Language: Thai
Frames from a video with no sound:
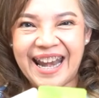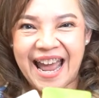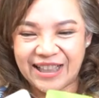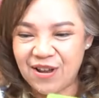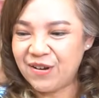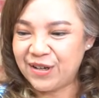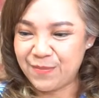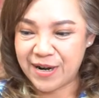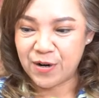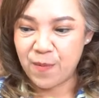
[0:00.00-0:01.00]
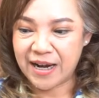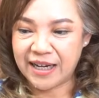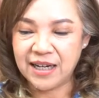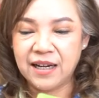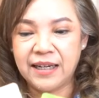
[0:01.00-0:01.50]
นะต้องระมัดระวัง
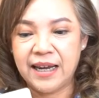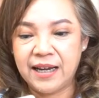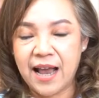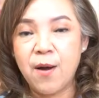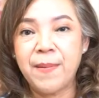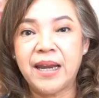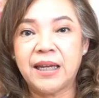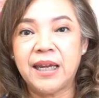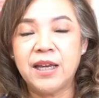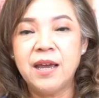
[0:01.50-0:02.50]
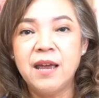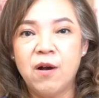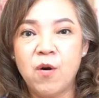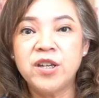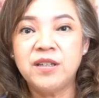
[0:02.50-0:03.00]
นิดนึงยิ่งเข้าไปในที่
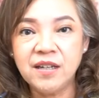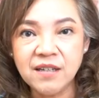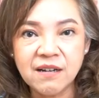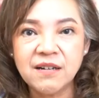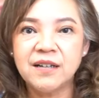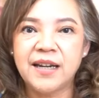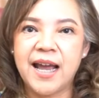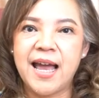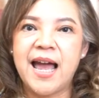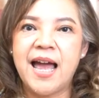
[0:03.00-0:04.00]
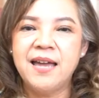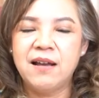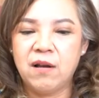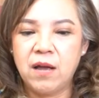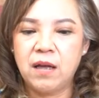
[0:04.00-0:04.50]
คนเยอะๆนะคะ
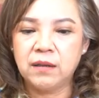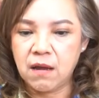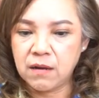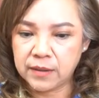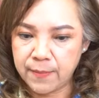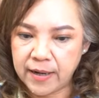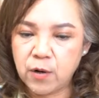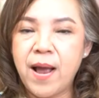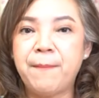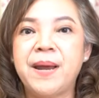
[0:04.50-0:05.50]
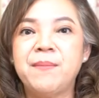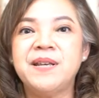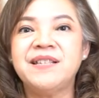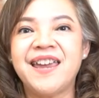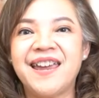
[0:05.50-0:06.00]
ก็ต้องระมัดระวังเป็น
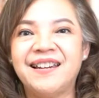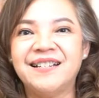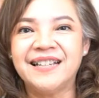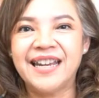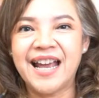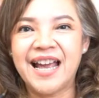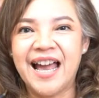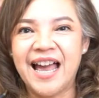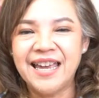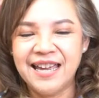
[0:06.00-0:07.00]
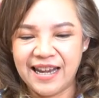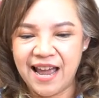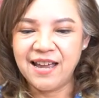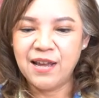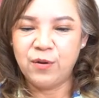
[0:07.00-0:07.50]
พิเศษเลยนะคะ
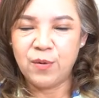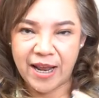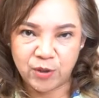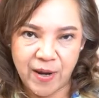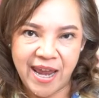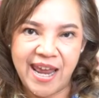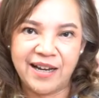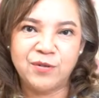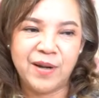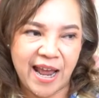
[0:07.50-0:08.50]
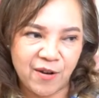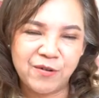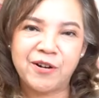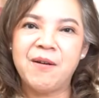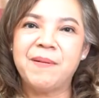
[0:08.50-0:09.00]
นะดูแลตัวเองดูแลค
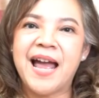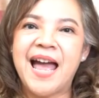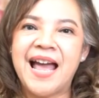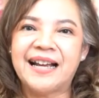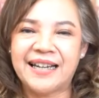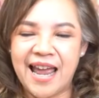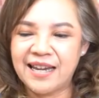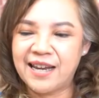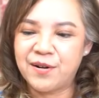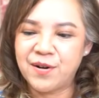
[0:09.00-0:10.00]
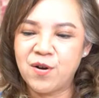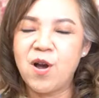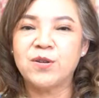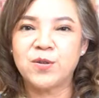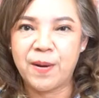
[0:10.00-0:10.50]
นรอบข้างนะในเรื่องข
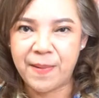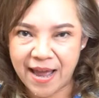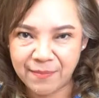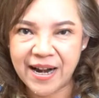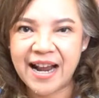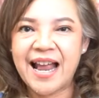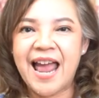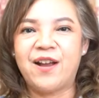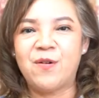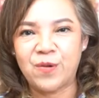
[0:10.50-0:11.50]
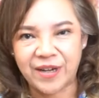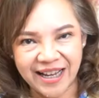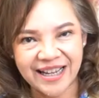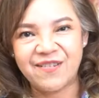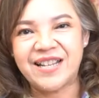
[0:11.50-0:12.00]
องสุขภาพร่างกายของคน
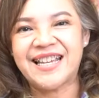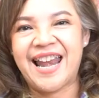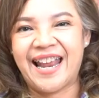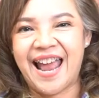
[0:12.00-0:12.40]
ที่เกิดในวันจันทร์